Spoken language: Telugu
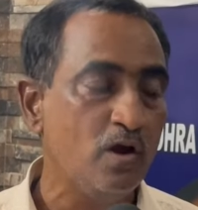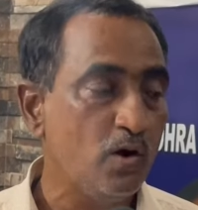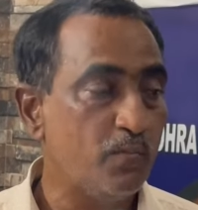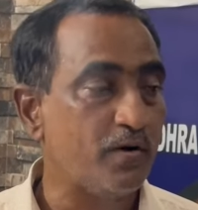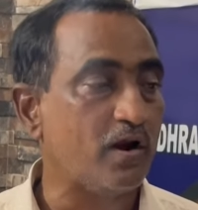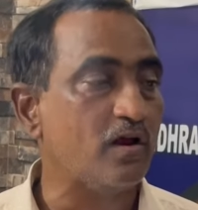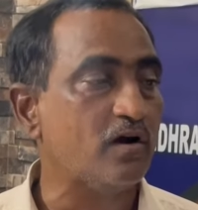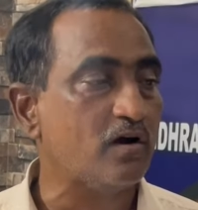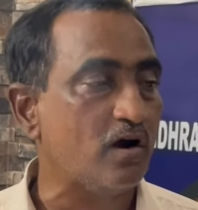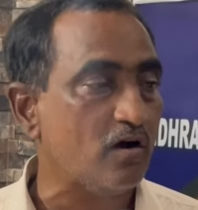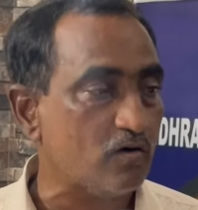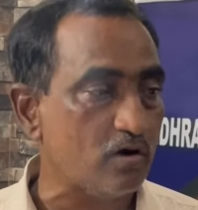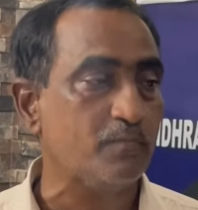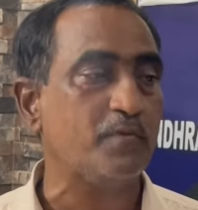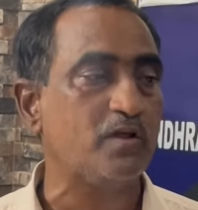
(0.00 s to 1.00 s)
ఇప్పుడు అలా
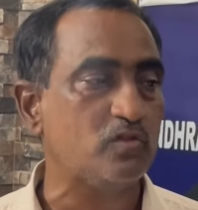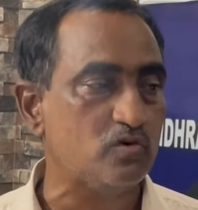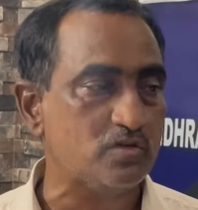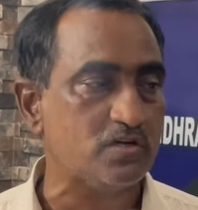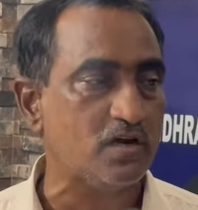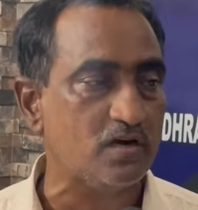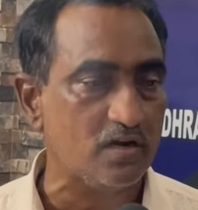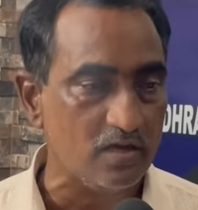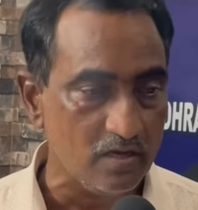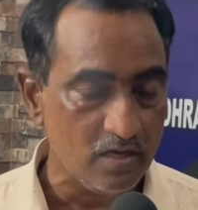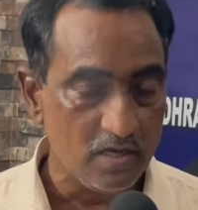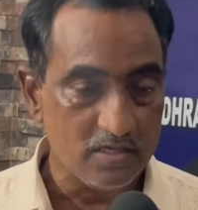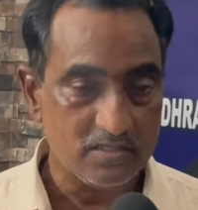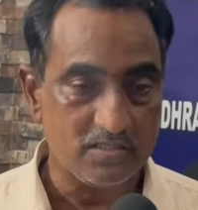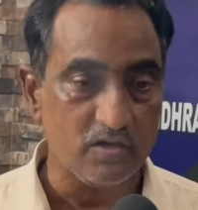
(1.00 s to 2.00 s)
కాకుండా మా దృష్టి కంటే
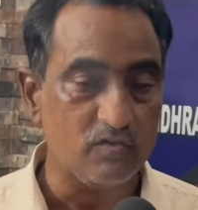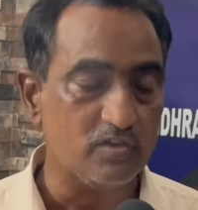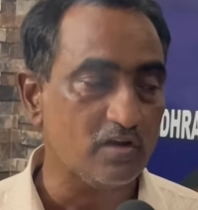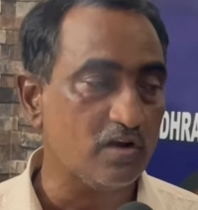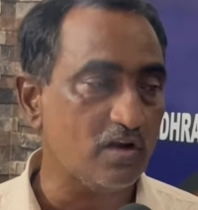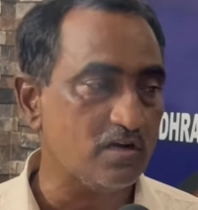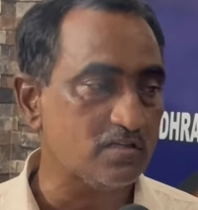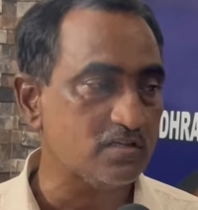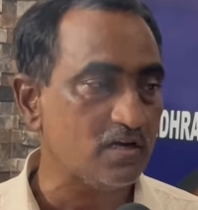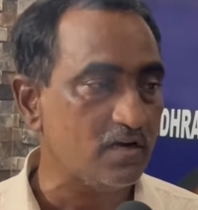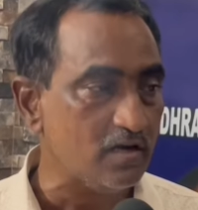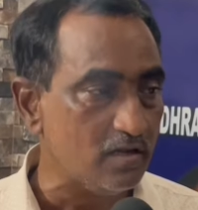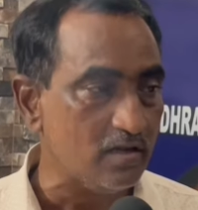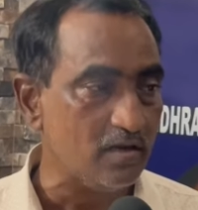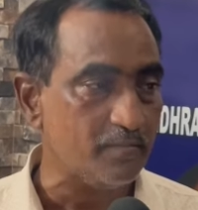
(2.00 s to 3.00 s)
సెవెంత్ క్లాస్
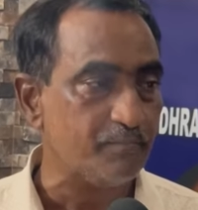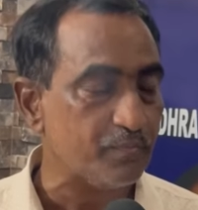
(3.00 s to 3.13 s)
నుండి